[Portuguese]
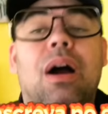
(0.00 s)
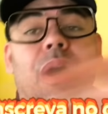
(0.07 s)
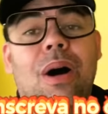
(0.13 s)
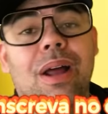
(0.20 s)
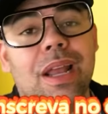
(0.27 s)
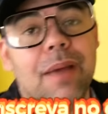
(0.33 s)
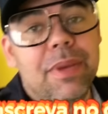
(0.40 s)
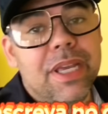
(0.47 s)

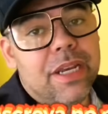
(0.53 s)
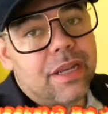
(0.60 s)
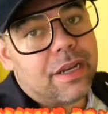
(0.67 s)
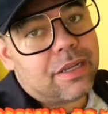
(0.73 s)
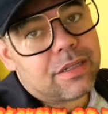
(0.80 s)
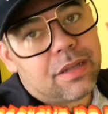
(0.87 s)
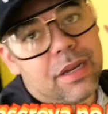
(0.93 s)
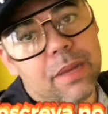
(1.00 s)
Olá
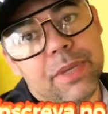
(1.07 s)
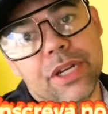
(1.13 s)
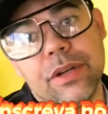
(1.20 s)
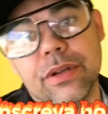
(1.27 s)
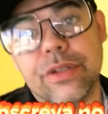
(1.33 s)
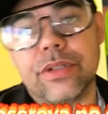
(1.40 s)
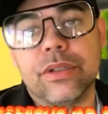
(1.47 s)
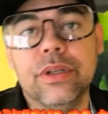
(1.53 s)
meninas, olá
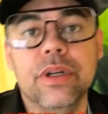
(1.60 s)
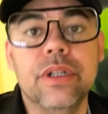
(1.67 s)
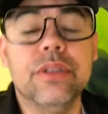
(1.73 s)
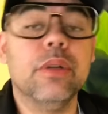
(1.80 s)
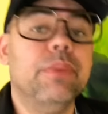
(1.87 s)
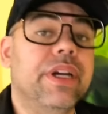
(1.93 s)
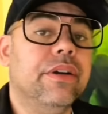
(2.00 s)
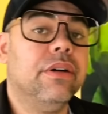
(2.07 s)
meninos,
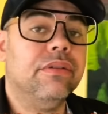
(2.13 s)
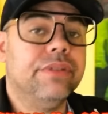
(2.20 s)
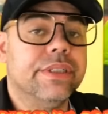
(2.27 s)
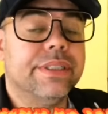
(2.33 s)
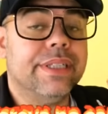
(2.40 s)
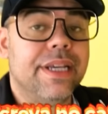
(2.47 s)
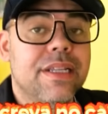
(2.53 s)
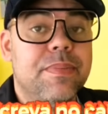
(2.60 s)
tudo bem com
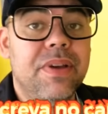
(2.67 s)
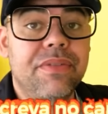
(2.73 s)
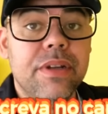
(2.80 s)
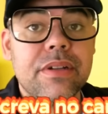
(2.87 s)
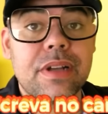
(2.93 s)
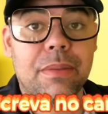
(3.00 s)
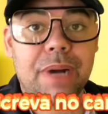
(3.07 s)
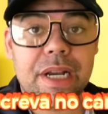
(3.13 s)
vocês?
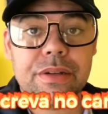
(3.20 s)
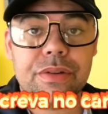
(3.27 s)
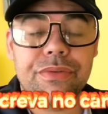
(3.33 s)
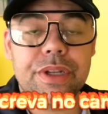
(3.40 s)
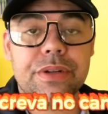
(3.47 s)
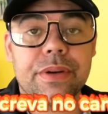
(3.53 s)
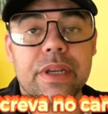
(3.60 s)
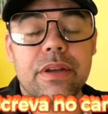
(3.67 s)
Bem-vindos a mais um
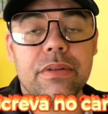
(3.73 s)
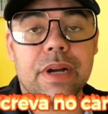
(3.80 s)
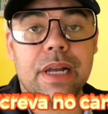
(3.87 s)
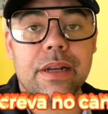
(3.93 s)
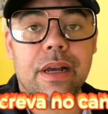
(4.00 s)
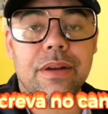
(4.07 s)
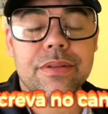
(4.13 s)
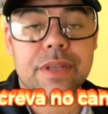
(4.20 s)
vídeo aqui no
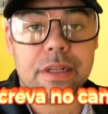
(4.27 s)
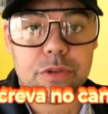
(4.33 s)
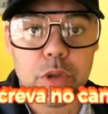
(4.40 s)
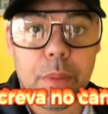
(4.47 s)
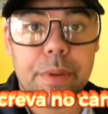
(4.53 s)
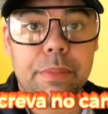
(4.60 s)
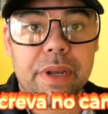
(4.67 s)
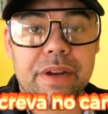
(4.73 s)
canal. Se é a
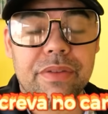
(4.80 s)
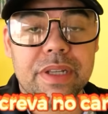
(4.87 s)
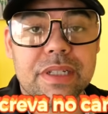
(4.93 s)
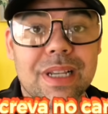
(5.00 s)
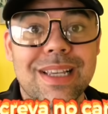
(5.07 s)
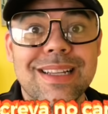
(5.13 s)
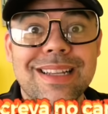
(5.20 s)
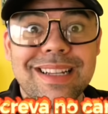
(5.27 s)
sua primeira vez
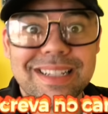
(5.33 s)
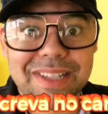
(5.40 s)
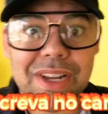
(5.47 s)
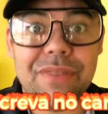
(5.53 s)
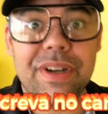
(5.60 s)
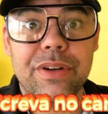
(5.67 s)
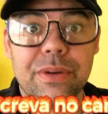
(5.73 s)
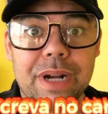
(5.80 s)
aqui, se
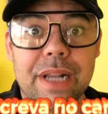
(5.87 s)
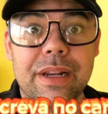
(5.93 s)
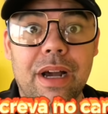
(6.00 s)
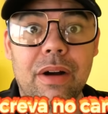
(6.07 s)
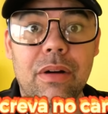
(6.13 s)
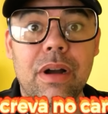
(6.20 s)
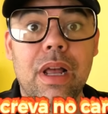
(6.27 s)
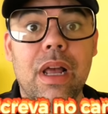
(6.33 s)
inscreva aí no
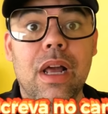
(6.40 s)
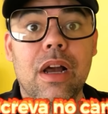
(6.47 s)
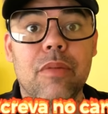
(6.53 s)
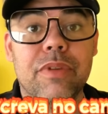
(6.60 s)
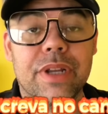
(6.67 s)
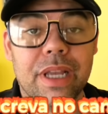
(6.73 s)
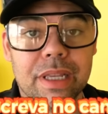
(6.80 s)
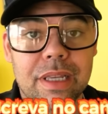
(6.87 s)
canal,
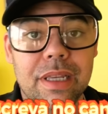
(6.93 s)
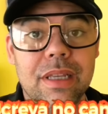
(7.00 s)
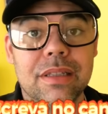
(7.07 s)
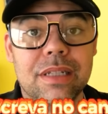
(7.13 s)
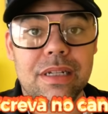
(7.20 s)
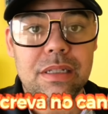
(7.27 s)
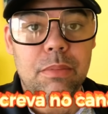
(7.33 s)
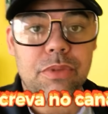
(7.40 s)
porque aqui
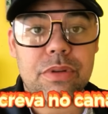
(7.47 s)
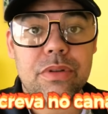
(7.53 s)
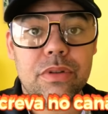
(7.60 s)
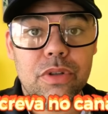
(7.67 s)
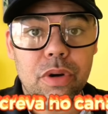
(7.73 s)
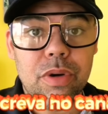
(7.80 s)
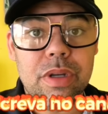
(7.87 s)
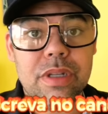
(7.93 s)
trazemos
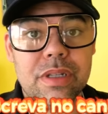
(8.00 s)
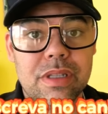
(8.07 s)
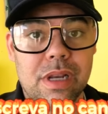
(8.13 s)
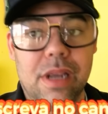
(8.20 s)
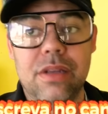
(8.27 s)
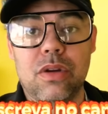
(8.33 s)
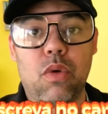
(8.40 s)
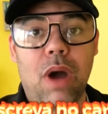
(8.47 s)
dois,
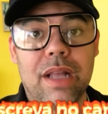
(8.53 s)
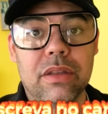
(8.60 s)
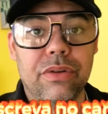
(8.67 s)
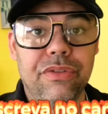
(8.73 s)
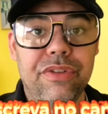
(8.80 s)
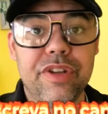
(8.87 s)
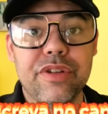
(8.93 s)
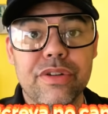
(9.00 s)
três,
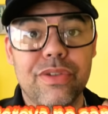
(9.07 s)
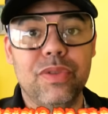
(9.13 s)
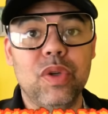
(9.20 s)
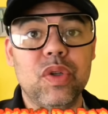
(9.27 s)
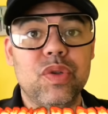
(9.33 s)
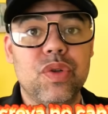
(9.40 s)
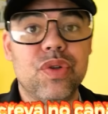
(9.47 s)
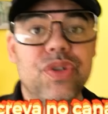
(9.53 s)
quatro vídeos
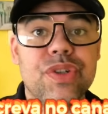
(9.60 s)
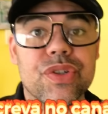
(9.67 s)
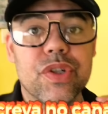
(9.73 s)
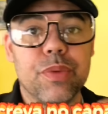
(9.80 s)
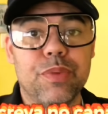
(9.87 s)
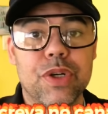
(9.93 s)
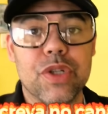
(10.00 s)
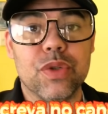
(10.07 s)
todos os dias
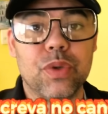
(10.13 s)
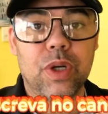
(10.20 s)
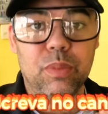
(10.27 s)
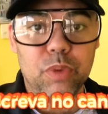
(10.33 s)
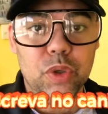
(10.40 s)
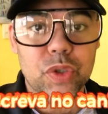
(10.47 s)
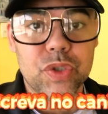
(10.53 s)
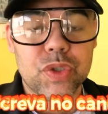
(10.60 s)
depois do
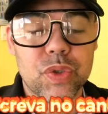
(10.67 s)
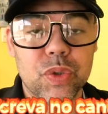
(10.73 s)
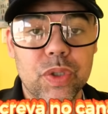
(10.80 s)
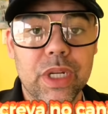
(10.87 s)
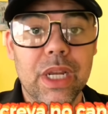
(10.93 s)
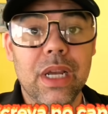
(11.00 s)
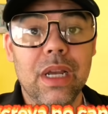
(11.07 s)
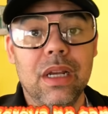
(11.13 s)

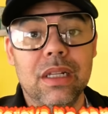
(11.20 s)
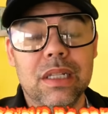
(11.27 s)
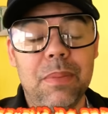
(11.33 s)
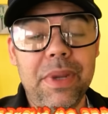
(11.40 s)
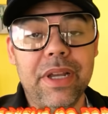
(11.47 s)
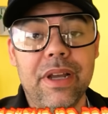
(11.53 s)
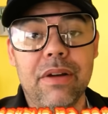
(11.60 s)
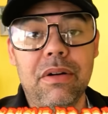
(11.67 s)
almoço.
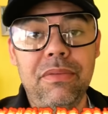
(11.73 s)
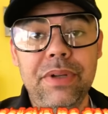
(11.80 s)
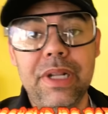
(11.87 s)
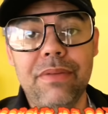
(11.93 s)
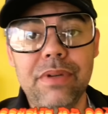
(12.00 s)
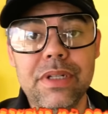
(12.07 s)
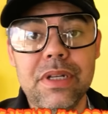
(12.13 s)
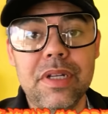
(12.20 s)
Também quero
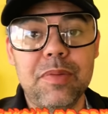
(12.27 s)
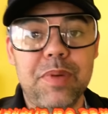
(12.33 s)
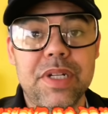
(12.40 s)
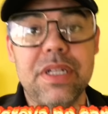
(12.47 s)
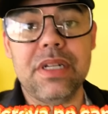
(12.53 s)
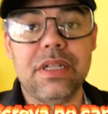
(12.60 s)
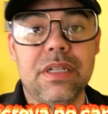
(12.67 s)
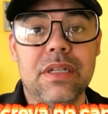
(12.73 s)
convidar vocês para
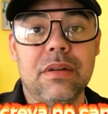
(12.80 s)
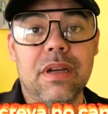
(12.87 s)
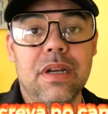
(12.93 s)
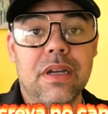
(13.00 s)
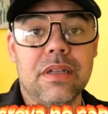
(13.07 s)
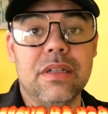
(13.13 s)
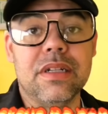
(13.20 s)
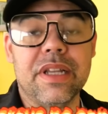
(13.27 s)
se,
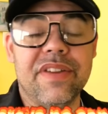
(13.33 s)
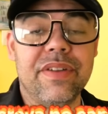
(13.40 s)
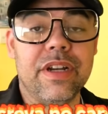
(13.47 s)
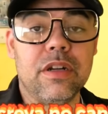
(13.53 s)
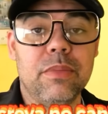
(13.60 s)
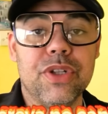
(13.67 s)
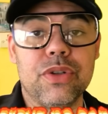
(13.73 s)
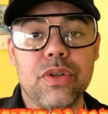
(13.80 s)
eh, se,
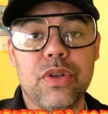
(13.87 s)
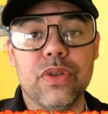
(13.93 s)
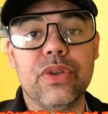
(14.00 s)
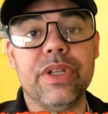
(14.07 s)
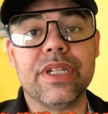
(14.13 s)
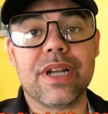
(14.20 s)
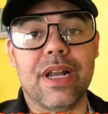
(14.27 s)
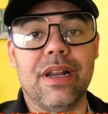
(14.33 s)
inscreverem nos meus outros
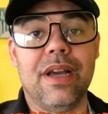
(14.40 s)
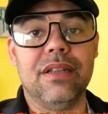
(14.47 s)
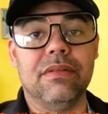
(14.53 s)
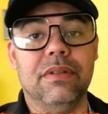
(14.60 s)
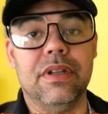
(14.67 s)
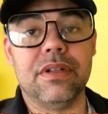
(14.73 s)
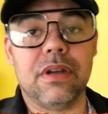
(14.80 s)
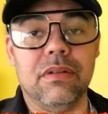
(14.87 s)
dois canais,
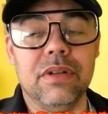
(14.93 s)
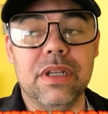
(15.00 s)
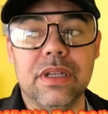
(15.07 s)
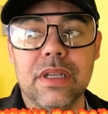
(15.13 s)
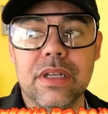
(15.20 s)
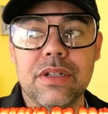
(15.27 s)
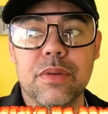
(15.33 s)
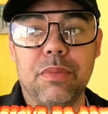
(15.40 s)
eu vou deixar o
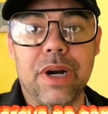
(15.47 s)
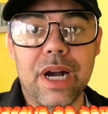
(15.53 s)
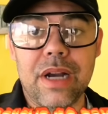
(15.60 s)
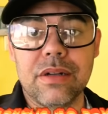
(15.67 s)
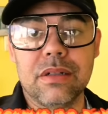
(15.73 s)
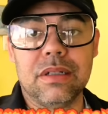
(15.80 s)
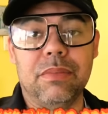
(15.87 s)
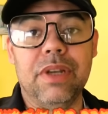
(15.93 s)
link aí de
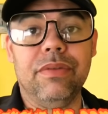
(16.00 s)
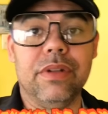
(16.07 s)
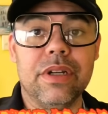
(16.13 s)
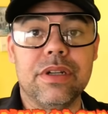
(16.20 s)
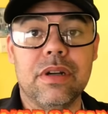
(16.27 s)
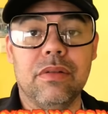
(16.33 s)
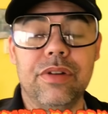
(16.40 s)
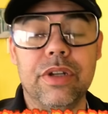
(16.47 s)
baixo. Também vou
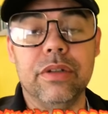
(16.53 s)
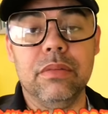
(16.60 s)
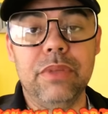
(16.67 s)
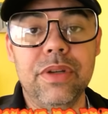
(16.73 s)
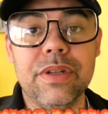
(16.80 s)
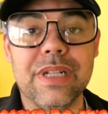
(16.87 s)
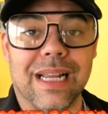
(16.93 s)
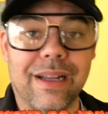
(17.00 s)
deixar o link do
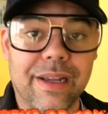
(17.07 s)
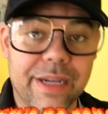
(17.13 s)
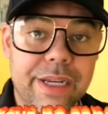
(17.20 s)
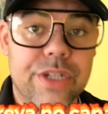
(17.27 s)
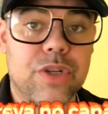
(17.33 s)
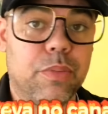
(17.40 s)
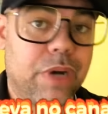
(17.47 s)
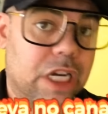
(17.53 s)
meu
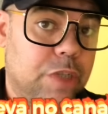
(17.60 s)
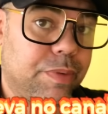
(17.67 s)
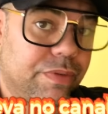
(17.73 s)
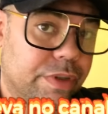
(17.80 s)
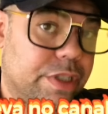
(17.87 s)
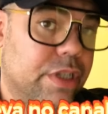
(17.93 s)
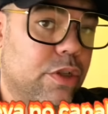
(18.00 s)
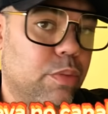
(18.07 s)
Instagram de baixo para
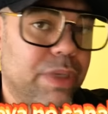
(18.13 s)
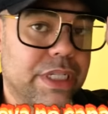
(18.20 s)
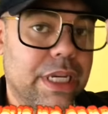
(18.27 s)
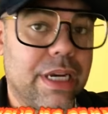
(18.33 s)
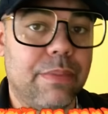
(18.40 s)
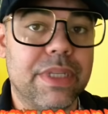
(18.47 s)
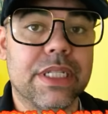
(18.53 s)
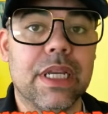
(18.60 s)
vocês
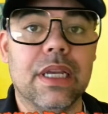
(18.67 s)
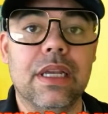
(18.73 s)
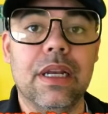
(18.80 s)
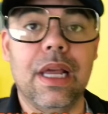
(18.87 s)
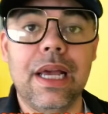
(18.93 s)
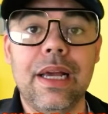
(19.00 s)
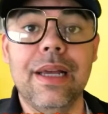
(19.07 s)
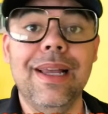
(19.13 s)
começarem a me seguir
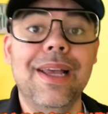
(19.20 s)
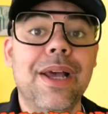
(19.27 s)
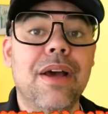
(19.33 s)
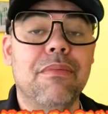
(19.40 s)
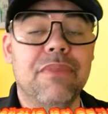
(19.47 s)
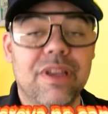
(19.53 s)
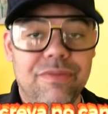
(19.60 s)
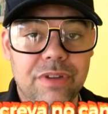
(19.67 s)
lá.
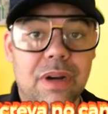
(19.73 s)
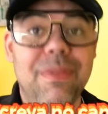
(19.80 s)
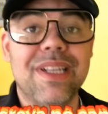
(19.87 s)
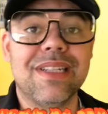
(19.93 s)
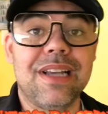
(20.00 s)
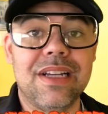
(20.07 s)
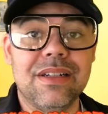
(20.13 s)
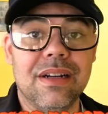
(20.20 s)
Me envie uma
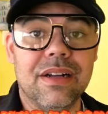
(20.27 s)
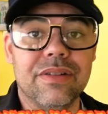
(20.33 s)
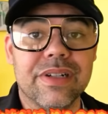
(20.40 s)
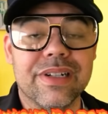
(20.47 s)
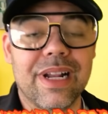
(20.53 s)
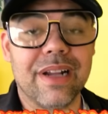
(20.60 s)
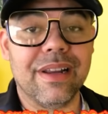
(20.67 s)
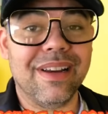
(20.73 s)
mensagem lá no
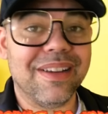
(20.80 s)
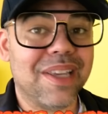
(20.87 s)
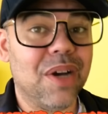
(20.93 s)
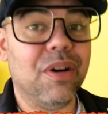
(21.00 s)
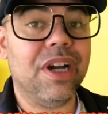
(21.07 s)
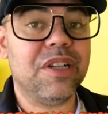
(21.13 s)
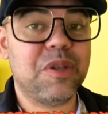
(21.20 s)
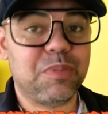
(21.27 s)
Instagram que
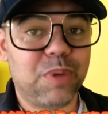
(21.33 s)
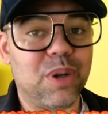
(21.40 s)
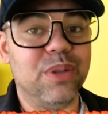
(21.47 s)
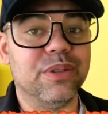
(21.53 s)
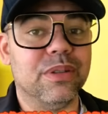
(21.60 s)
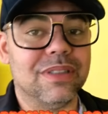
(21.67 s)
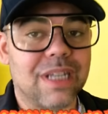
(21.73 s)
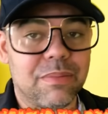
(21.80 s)
eu
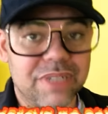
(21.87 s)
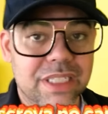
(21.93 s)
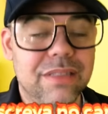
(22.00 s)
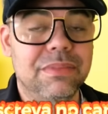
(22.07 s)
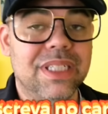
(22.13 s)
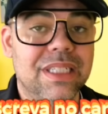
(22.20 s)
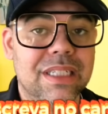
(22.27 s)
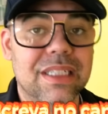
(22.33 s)
respondo, tá
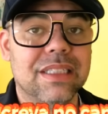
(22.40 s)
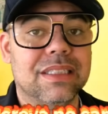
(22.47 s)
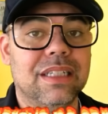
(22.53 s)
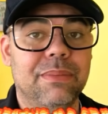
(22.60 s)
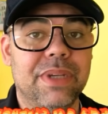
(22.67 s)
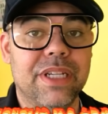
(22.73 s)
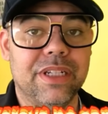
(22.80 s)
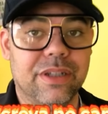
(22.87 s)
bem, meninas
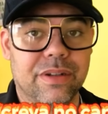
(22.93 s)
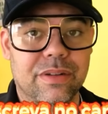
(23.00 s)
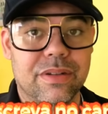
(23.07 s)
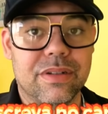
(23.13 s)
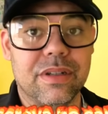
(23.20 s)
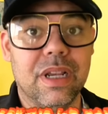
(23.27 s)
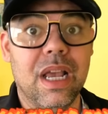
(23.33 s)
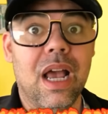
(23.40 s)
e
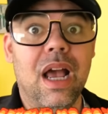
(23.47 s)
meninos?